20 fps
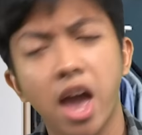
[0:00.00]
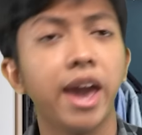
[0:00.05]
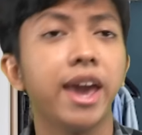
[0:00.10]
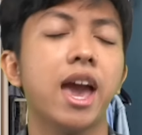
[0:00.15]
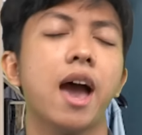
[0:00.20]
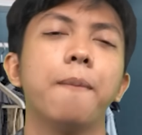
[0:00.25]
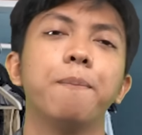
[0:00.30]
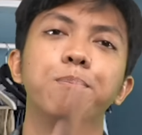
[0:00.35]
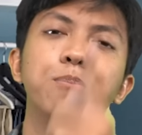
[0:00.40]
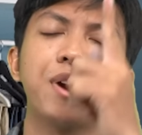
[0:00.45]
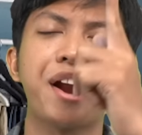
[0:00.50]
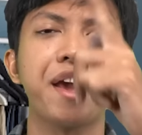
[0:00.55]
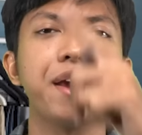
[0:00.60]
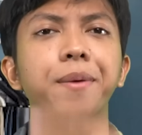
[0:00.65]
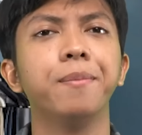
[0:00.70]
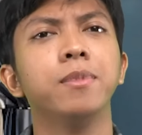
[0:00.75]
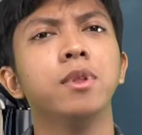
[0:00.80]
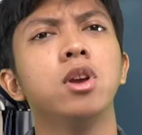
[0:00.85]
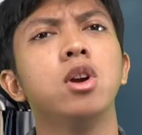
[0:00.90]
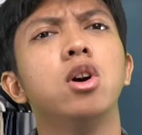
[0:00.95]
Eh ya, right
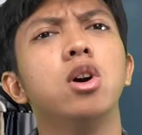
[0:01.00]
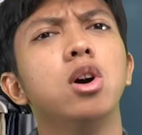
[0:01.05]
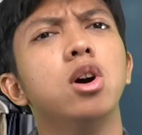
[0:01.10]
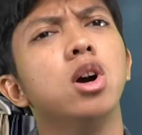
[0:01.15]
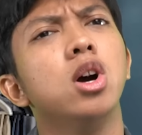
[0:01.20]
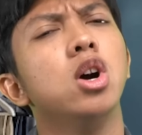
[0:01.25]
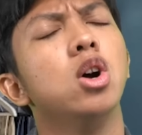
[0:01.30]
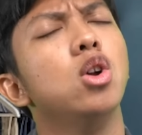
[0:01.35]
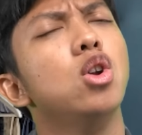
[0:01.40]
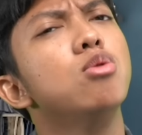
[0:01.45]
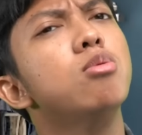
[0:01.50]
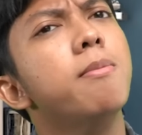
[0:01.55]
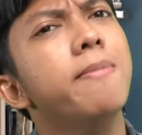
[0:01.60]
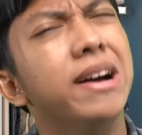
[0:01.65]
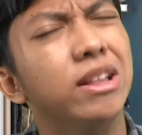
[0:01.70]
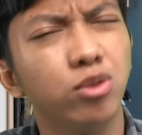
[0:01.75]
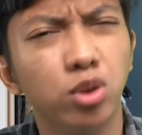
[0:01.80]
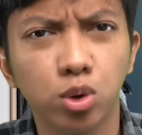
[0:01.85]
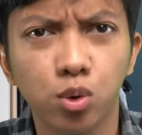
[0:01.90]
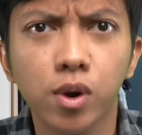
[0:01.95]
lu mau
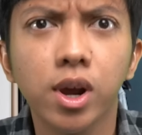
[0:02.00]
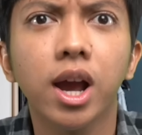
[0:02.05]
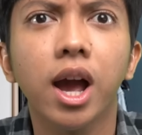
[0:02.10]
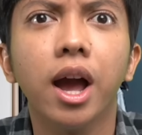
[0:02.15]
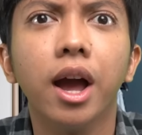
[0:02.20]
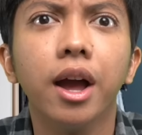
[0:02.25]
bantuin gue gak?